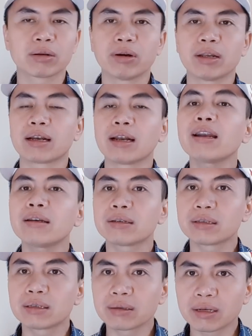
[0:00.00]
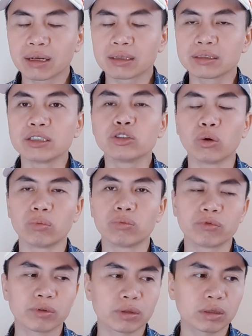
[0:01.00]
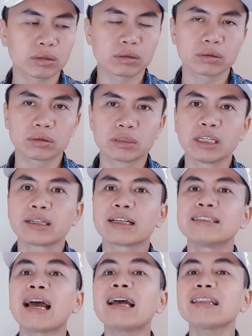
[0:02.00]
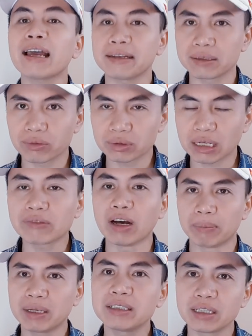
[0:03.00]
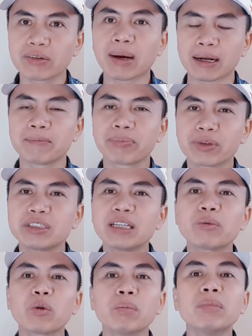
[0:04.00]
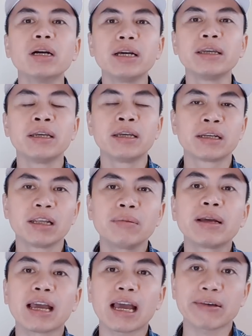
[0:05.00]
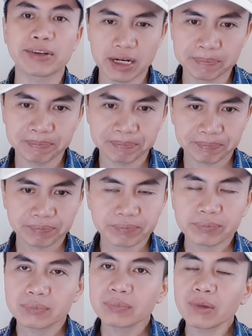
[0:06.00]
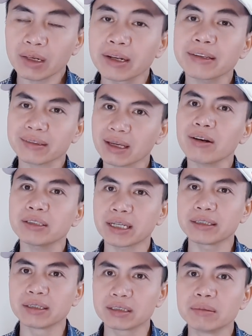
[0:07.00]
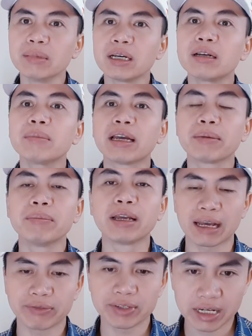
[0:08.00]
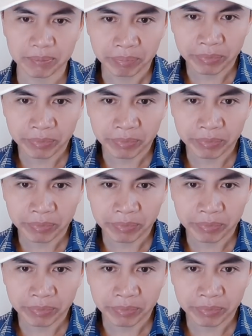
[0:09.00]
gọi là đất uh, sử dụng trên cái giá thành của sản phẩm ấy, anh chị ạ nó chiếm khoảng 10 đến 12 phần trăm nên chắc chắn nó sẽ ảnh hưởng từ 10 đến 12 phần trăm